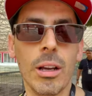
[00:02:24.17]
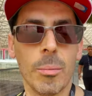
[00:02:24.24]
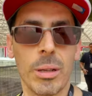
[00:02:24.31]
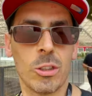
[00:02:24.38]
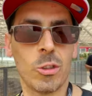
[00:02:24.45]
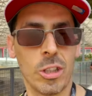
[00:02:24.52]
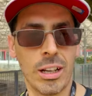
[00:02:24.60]

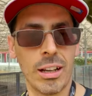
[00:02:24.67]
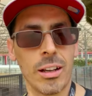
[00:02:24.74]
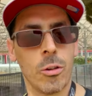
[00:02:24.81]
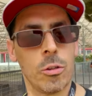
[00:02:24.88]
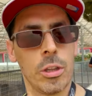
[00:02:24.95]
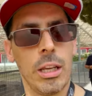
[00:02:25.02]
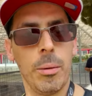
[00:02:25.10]
per giocare
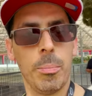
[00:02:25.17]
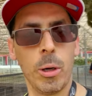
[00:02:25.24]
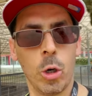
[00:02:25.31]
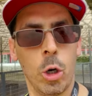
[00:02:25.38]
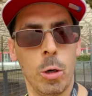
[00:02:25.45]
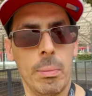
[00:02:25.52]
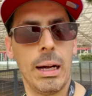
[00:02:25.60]
con dei
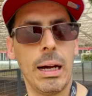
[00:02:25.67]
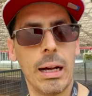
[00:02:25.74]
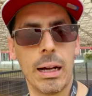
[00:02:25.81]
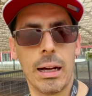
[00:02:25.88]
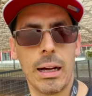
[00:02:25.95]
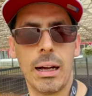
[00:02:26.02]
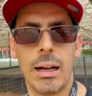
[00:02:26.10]
pro,
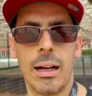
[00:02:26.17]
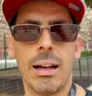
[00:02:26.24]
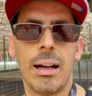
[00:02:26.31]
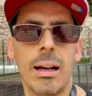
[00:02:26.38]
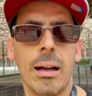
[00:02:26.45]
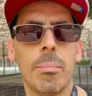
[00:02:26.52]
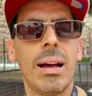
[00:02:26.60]

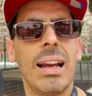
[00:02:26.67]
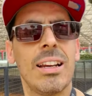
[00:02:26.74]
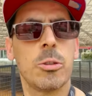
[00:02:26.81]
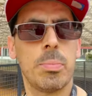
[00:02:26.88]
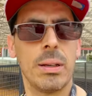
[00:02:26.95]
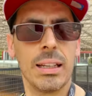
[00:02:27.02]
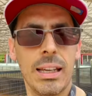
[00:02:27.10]
ma bella
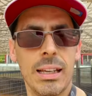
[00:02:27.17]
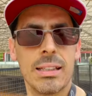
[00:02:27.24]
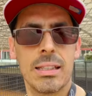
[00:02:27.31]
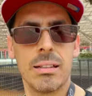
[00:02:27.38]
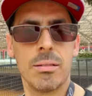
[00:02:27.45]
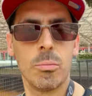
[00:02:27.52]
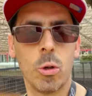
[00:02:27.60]

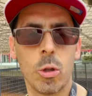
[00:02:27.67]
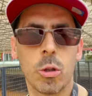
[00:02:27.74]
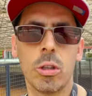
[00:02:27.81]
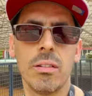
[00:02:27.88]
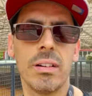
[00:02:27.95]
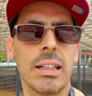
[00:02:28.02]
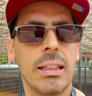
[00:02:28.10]
esperienza, molto
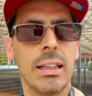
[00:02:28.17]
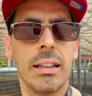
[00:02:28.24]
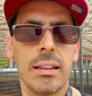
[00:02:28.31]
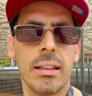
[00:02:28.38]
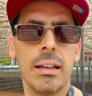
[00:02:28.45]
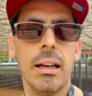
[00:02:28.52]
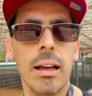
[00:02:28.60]

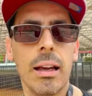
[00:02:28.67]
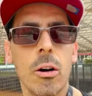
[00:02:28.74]
divertente.